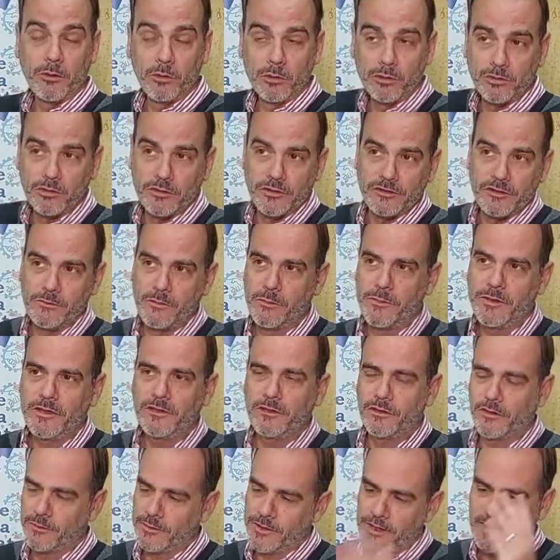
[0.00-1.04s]
Justo en ese
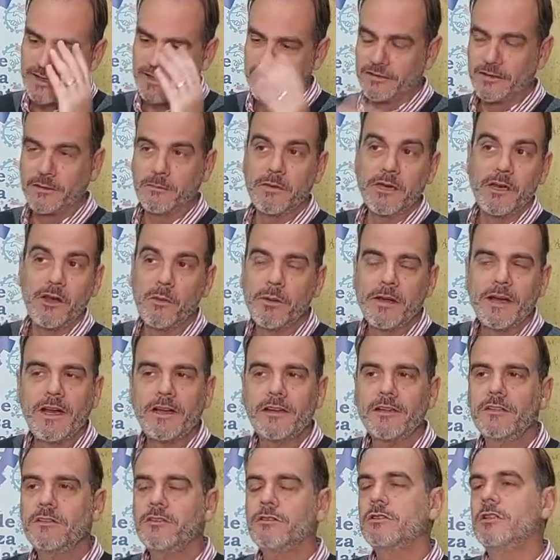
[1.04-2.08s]
momento, había casi mil
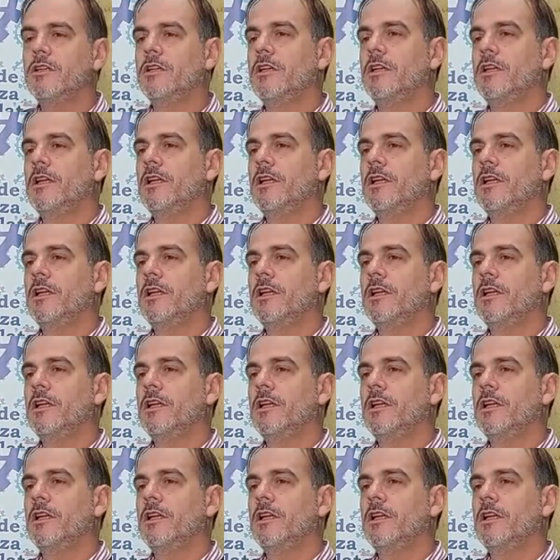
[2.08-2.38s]
operarios